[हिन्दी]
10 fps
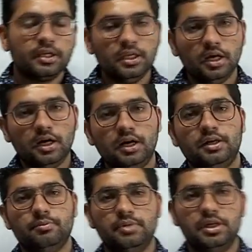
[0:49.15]
कि
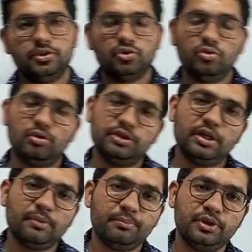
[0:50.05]
8 मार्च
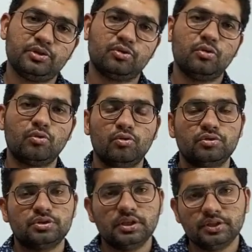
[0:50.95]
2020 को
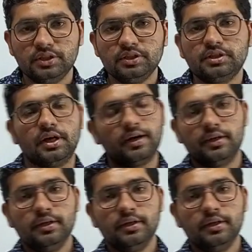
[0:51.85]
कौन सा दिन था